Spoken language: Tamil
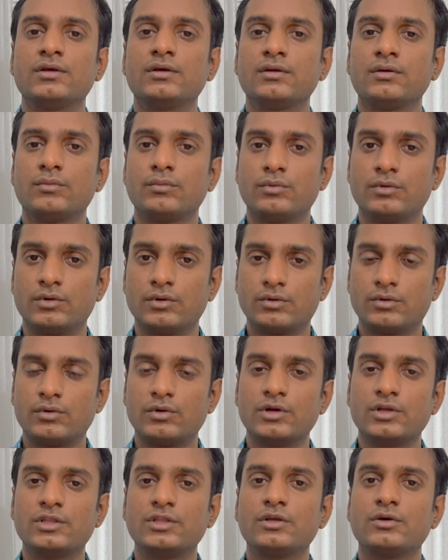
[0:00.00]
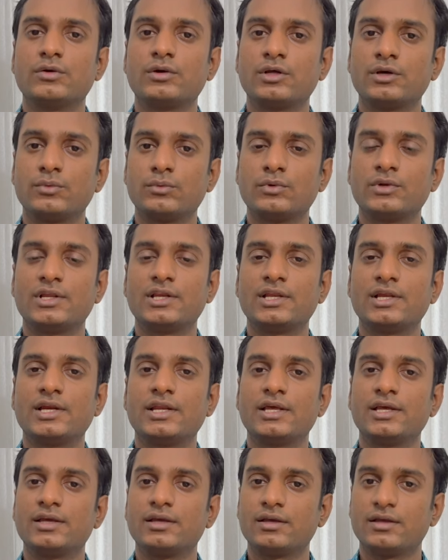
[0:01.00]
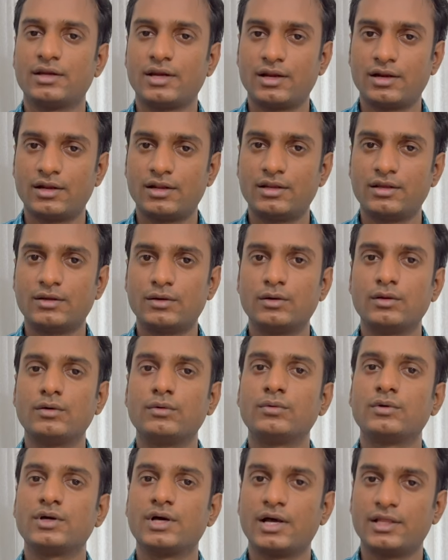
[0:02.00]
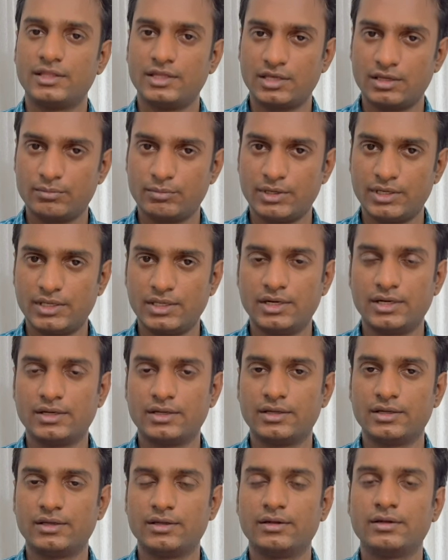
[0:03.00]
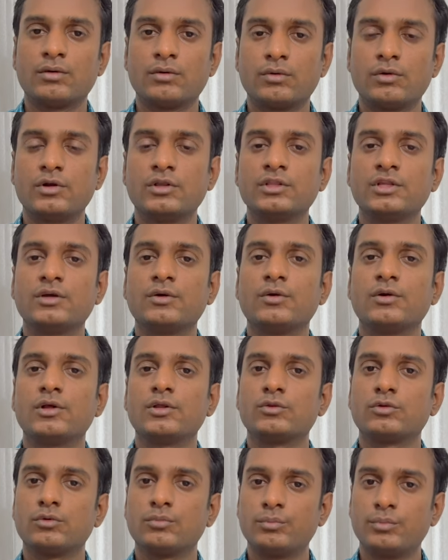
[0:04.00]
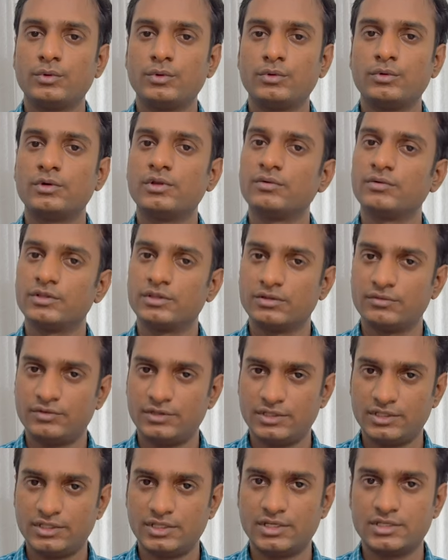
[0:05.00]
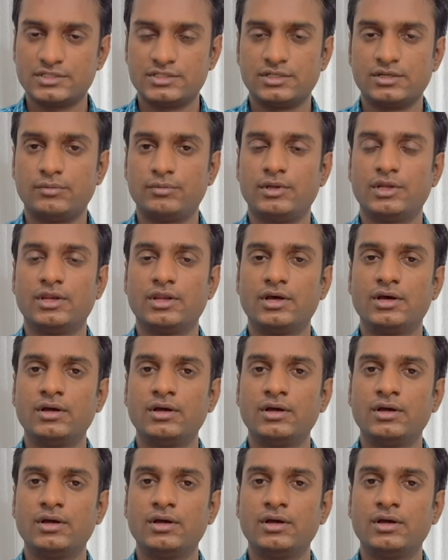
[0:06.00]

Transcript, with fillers: உங்கள் குழந்தையோட உடல் எடை ரெண்டரை கிலோவுக்கு அதிகமாக இருக்குது குழந்தையோட தொப்புள் கொடி வந்து விழுந்துருச்சு அப்படின்னா